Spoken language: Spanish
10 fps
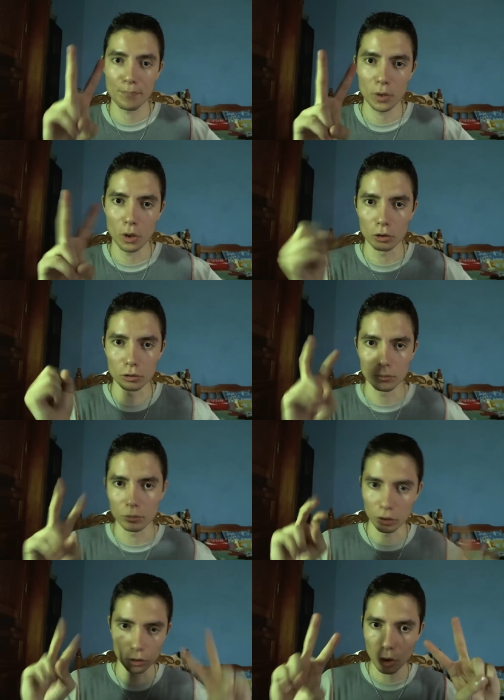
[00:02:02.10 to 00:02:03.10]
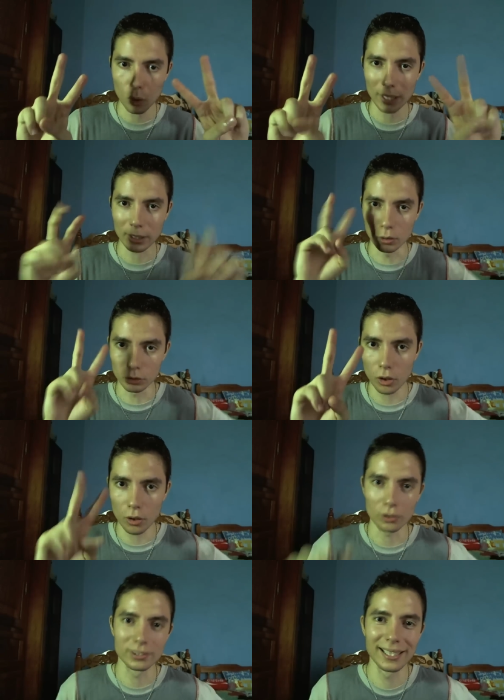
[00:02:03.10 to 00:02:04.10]
Dos, no, no cuatro, solo
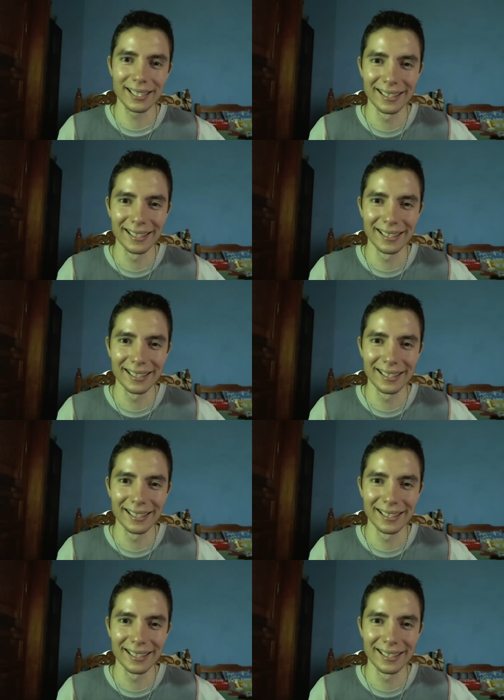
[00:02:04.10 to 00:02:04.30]
dos.